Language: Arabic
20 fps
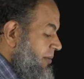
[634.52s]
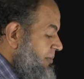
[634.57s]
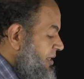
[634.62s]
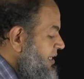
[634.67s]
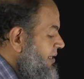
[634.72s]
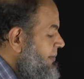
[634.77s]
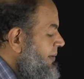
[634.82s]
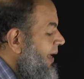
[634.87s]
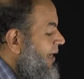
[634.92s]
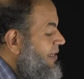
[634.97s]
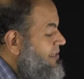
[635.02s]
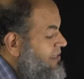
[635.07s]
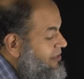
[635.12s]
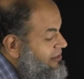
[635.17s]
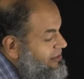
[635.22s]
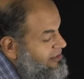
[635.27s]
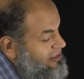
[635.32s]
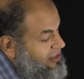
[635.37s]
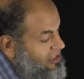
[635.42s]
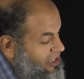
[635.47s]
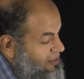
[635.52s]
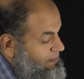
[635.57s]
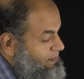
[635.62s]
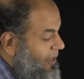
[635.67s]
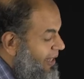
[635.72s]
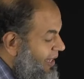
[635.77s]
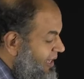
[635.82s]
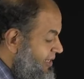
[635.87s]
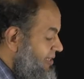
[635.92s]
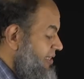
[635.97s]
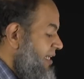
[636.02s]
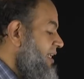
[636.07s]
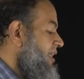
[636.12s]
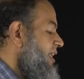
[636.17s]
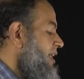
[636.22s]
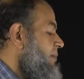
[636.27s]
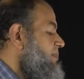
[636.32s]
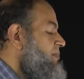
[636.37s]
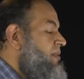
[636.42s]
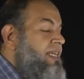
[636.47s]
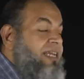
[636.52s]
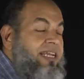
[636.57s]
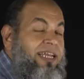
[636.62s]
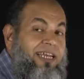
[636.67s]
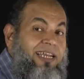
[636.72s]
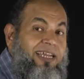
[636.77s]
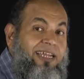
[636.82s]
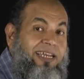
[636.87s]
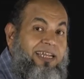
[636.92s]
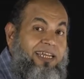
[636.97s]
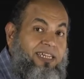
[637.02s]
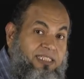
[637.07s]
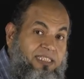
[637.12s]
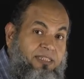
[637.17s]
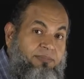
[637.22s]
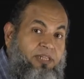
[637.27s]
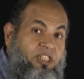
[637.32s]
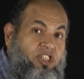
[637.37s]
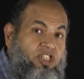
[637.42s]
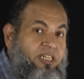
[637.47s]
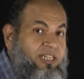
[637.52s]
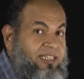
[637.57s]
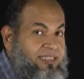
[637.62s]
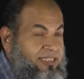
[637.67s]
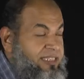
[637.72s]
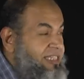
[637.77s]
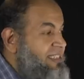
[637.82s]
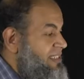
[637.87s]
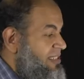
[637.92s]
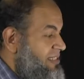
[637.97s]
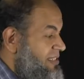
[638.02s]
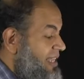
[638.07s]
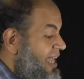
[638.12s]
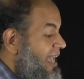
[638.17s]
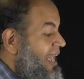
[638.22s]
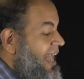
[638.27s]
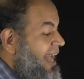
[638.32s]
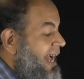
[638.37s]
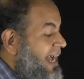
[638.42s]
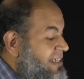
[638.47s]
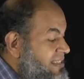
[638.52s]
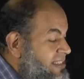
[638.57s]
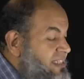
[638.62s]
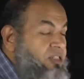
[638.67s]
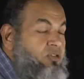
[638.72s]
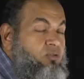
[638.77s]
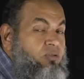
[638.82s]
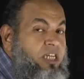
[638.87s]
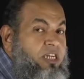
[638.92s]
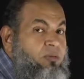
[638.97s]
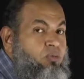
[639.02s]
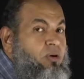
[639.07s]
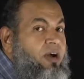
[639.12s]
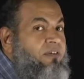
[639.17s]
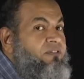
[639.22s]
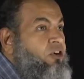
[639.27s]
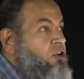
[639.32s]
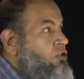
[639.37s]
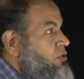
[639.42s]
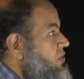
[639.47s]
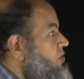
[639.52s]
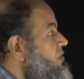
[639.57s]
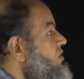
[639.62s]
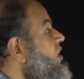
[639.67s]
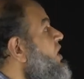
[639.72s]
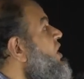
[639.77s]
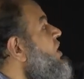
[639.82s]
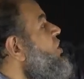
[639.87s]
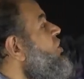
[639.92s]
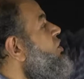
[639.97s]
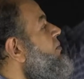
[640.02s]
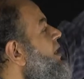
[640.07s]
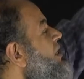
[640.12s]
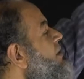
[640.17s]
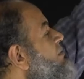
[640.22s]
طب احنا بقى عايزين نجيب بقى انت كده جبت الارث بريشر كستريسز عايزين نجيبه كفورس يبقى